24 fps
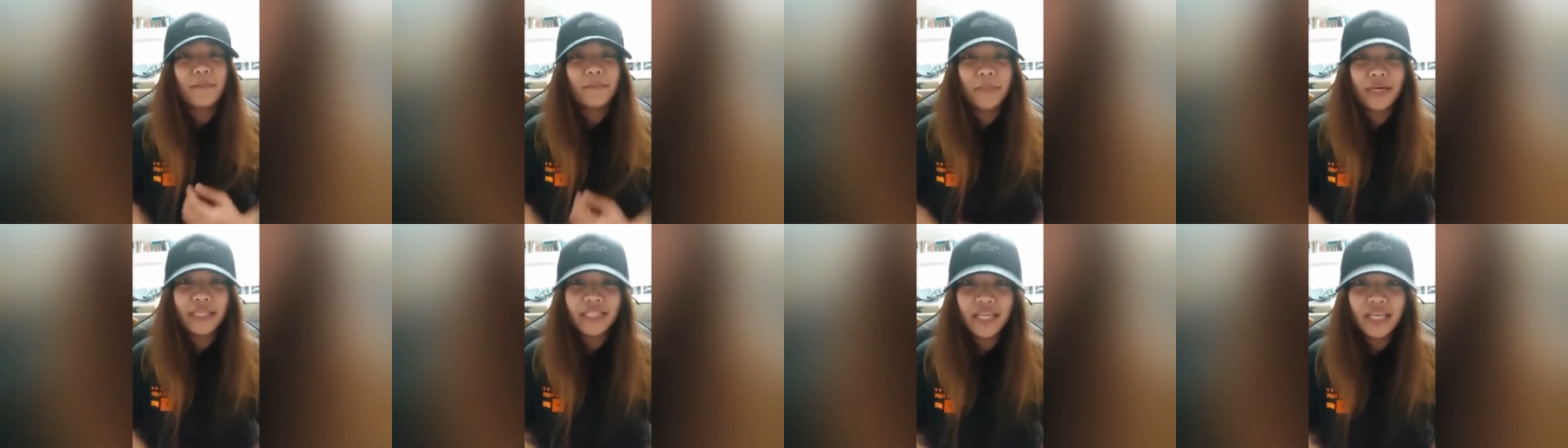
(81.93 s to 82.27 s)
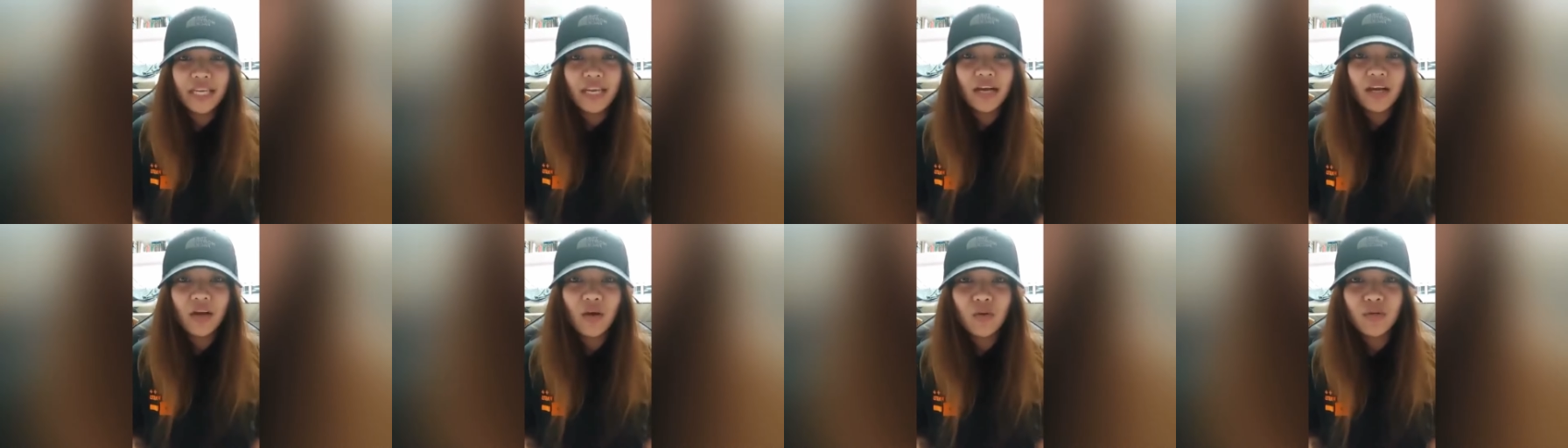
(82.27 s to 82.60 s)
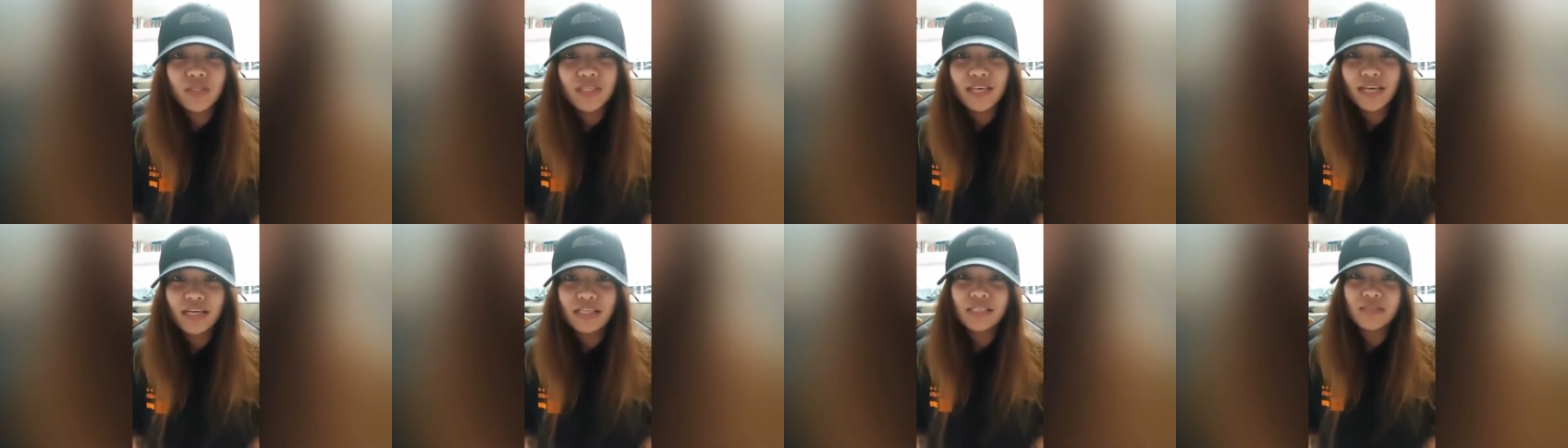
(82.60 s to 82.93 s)
Manila
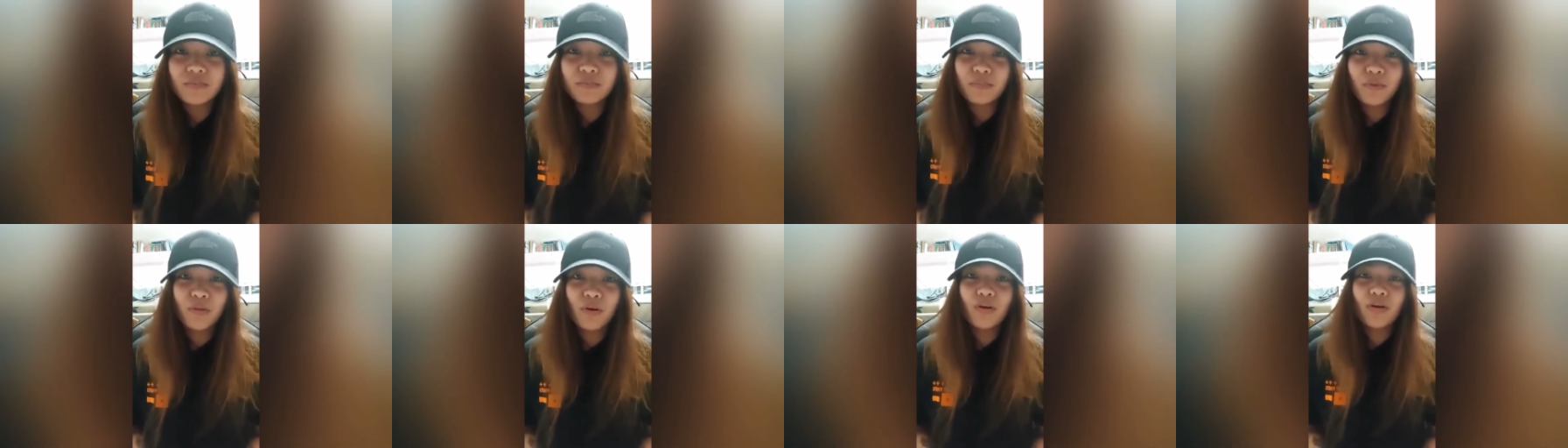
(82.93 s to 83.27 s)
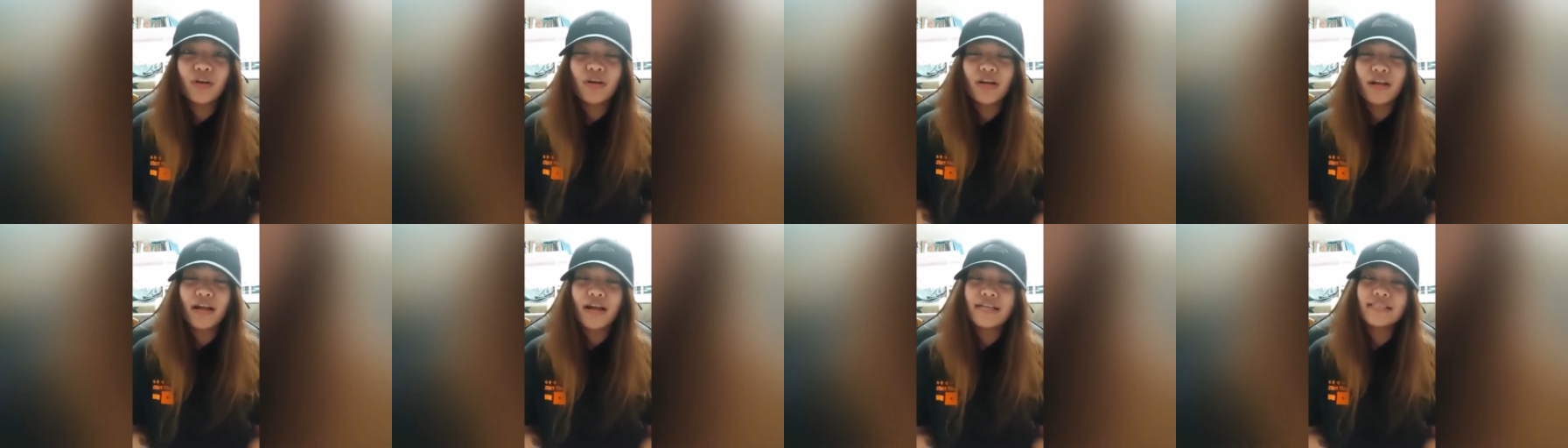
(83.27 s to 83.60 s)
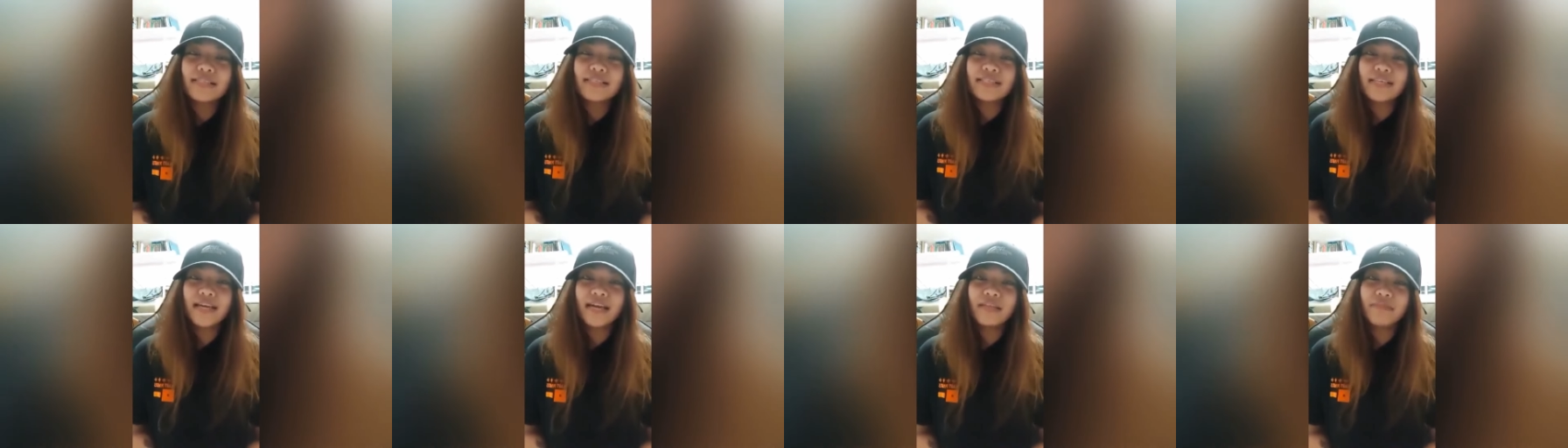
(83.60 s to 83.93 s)
Ghost Explorer
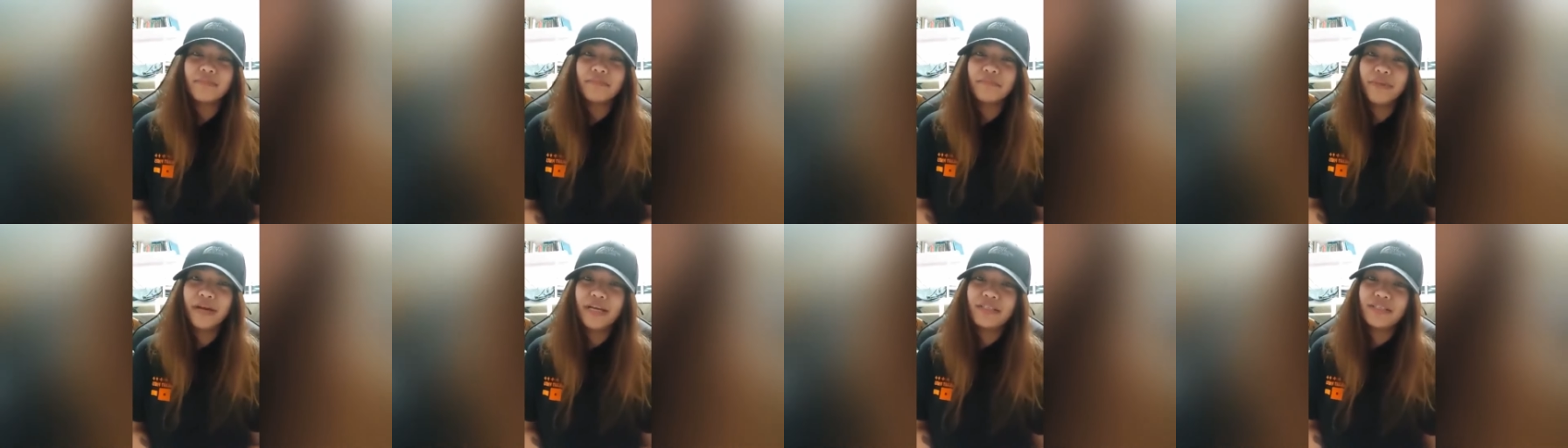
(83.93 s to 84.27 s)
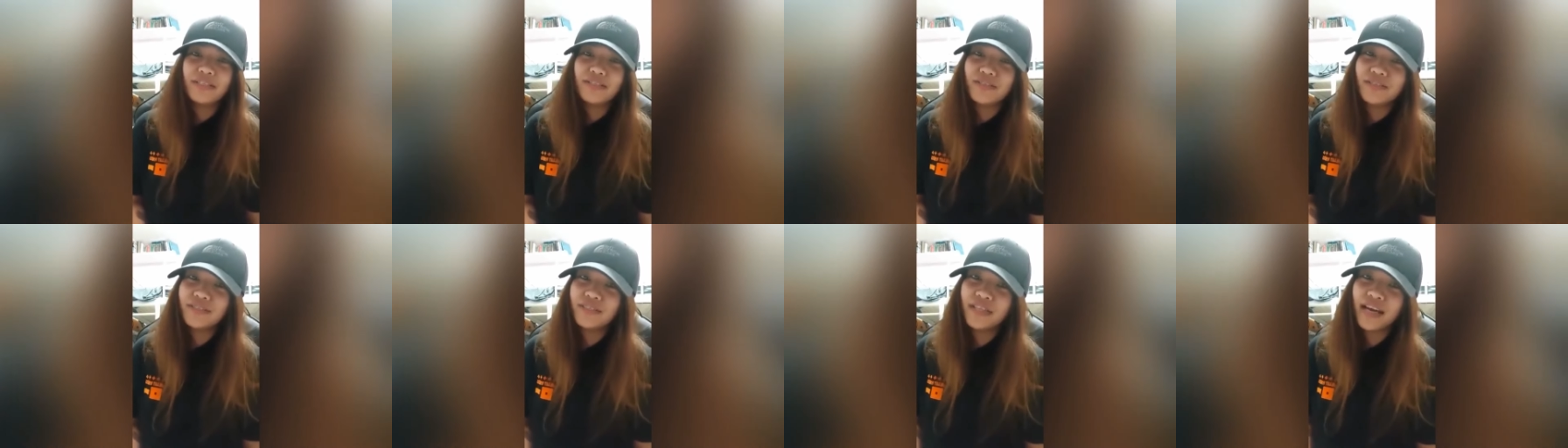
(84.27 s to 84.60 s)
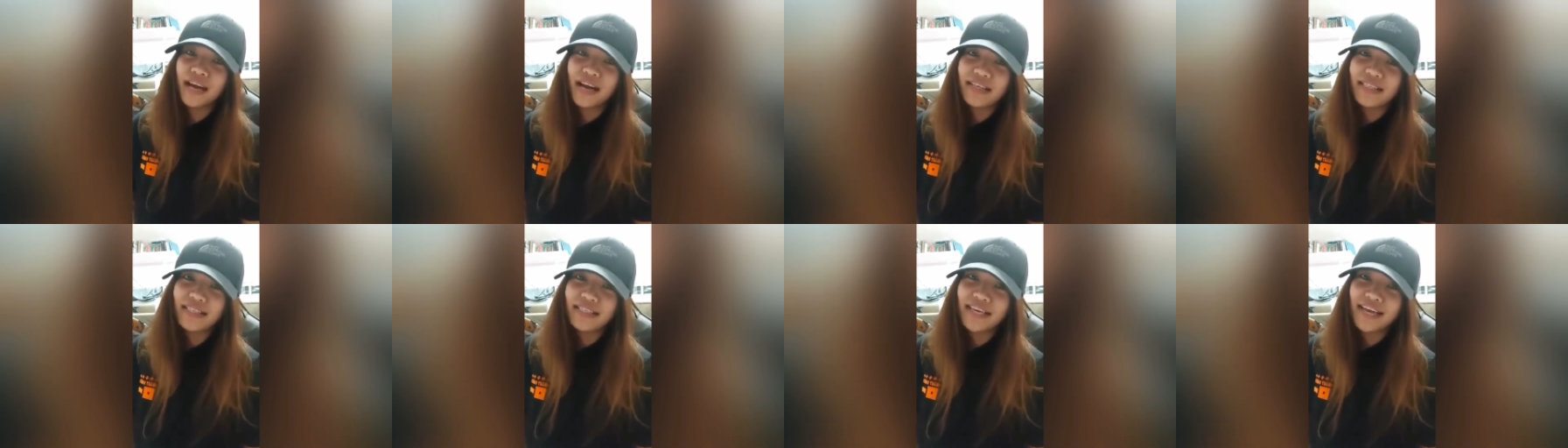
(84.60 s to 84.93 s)
at si Adventure
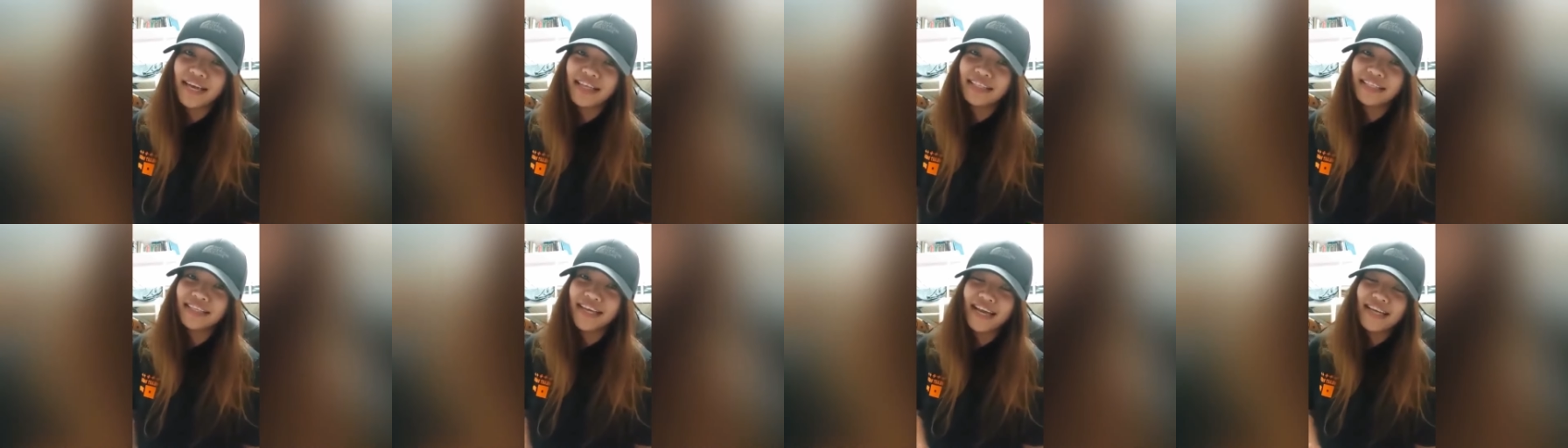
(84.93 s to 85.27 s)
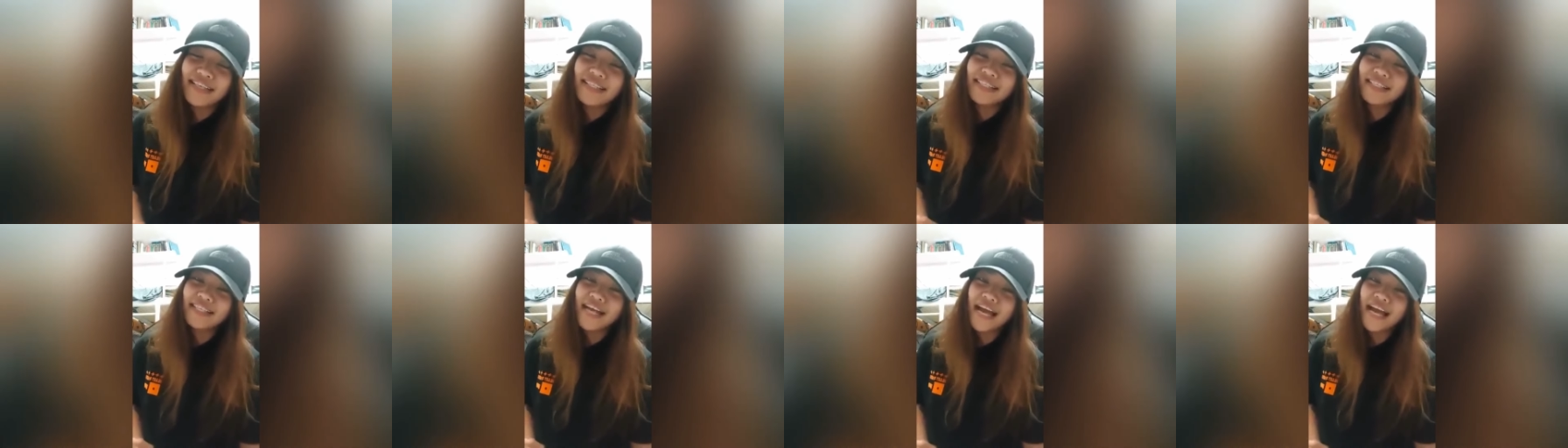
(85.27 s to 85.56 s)
Ducks yan guys.